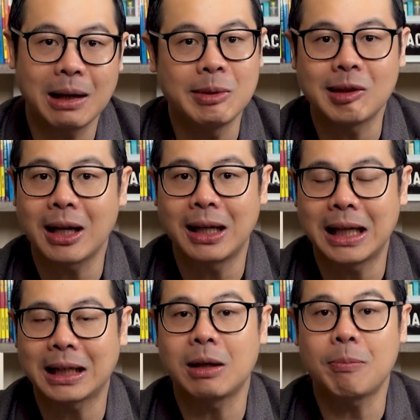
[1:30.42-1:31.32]
nggak bisa
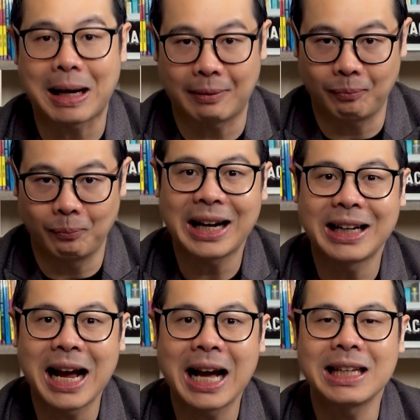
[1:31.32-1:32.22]
ngelihat ke depan.
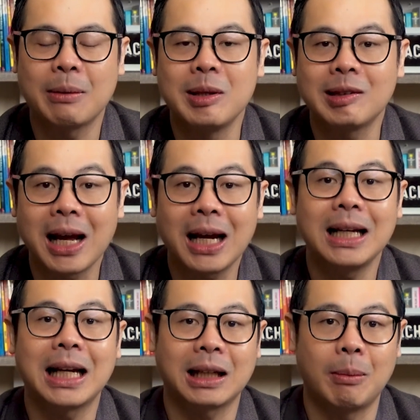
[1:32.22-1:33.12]
Anda hanya bisa
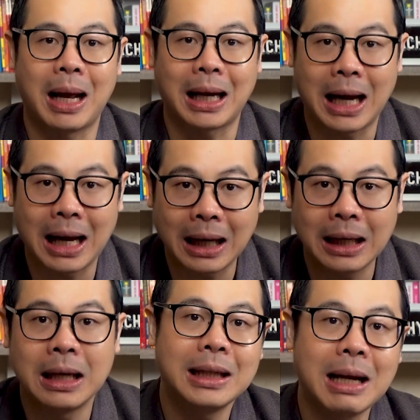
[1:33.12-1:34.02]
ngelihat ke
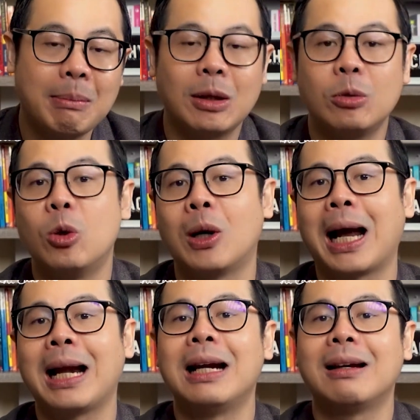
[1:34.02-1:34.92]
belakang dan
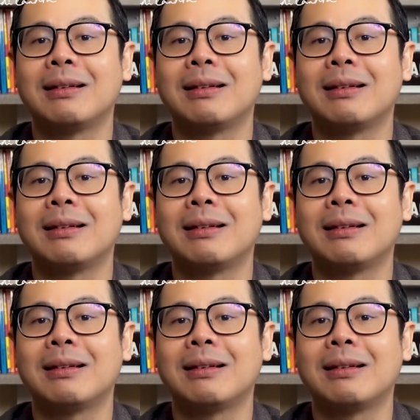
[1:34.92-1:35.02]
menghubungkan